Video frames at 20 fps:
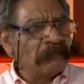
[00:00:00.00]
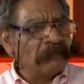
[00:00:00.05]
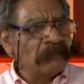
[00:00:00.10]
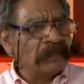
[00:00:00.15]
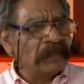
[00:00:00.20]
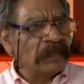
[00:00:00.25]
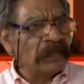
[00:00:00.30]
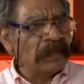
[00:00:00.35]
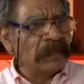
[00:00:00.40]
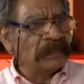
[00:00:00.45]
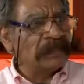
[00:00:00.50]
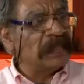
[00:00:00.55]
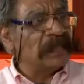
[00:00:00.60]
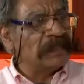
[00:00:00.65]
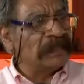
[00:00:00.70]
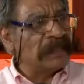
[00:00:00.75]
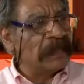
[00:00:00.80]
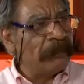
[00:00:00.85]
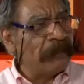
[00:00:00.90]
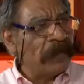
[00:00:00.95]
de,
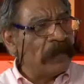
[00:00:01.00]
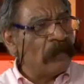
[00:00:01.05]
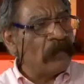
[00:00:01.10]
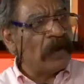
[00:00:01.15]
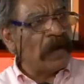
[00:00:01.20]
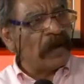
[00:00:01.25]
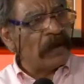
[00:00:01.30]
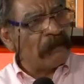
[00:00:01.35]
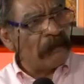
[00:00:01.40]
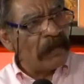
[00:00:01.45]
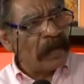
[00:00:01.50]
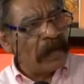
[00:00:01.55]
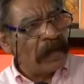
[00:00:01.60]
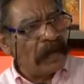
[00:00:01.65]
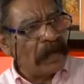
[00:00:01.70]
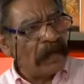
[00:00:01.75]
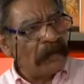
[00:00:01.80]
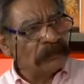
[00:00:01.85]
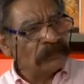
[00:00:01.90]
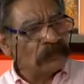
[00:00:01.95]
del tebeo al
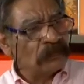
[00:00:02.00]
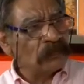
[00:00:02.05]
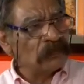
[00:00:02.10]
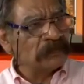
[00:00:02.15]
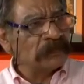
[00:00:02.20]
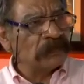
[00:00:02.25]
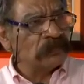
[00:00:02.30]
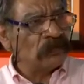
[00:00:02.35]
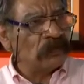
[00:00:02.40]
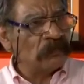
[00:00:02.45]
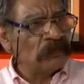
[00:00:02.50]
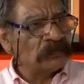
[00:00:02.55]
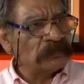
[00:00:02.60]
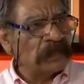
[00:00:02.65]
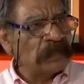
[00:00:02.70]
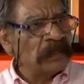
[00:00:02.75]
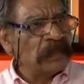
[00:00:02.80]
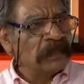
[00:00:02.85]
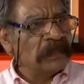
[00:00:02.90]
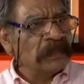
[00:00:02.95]
manga, son 11 tomos,
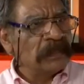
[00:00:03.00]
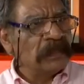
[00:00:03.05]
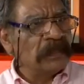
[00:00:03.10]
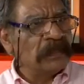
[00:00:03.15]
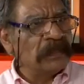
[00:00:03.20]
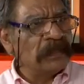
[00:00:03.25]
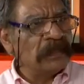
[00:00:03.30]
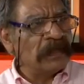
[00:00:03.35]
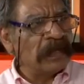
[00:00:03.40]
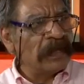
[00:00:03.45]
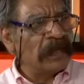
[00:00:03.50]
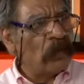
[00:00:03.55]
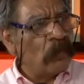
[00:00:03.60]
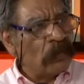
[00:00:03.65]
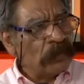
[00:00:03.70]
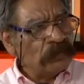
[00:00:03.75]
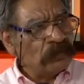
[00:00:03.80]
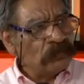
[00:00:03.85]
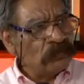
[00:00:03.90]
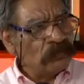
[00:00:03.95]
y en
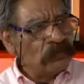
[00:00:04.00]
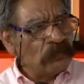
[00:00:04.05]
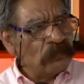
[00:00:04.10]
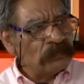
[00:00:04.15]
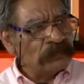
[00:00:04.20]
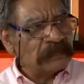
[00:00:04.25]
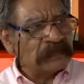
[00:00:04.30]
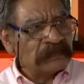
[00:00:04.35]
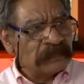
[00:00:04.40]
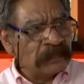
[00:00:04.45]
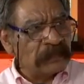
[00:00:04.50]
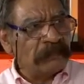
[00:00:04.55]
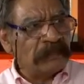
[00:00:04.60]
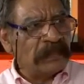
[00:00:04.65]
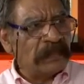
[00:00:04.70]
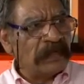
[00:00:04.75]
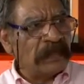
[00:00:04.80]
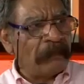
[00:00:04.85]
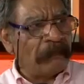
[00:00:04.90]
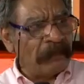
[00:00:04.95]
cuatro tomos
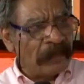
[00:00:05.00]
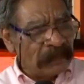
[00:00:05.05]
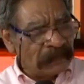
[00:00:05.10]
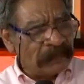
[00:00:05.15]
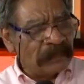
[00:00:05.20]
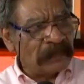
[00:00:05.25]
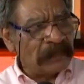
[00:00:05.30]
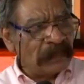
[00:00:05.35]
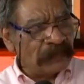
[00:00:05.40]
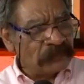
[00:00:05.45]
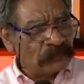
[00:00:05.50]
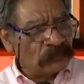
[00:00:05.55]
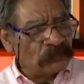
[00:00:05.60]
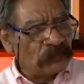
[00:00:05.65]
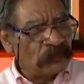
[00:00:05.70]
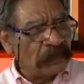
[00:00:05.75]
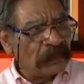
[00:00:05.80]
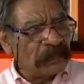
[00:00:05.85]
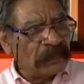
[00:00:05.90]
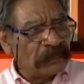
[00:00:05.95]
escribí la parte de la
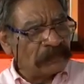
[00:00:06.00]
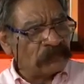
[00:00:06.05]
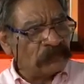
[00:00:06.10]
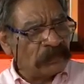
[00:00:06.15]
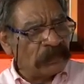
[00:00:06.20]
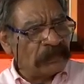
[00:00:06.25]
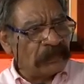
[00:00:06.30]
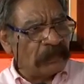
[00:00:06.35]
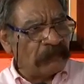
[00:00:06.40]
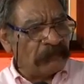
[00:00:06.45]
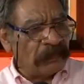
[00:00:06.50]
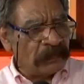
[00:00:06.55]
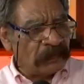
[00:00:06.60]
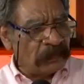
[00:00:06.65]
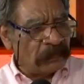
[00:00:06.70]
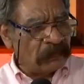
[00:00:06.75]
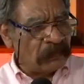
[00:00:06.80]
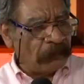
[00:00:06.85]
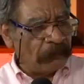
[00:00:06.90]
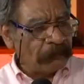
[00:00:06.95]
historia de la historieta en
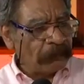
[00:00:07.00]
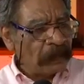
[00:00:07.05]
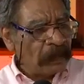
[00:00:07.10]
México.